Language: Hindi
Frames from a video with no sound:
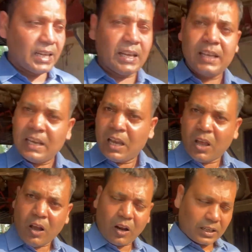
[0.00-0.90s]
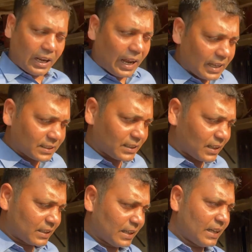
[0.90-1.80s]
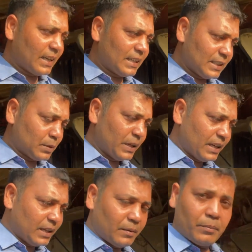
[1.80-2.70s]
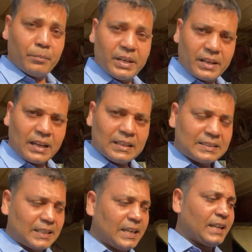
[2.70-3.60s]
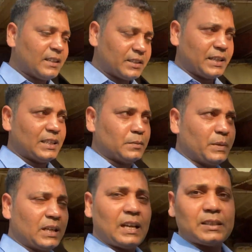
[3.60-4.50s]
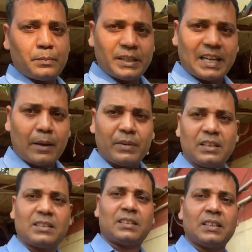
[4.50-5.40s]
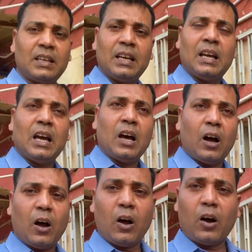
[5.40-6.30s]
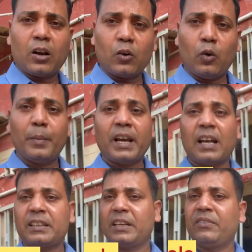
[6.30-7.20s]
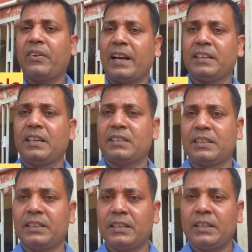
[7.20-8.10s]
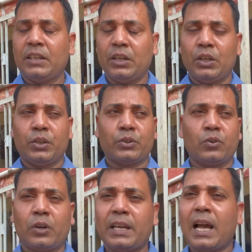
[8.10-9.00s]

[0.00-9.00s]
है और ख़ास करके इसमें मिनरल्स हैं ट्रेस मिनरल्स विटामिन्स और ओमेगा थ्री फैटी एसिड जो कि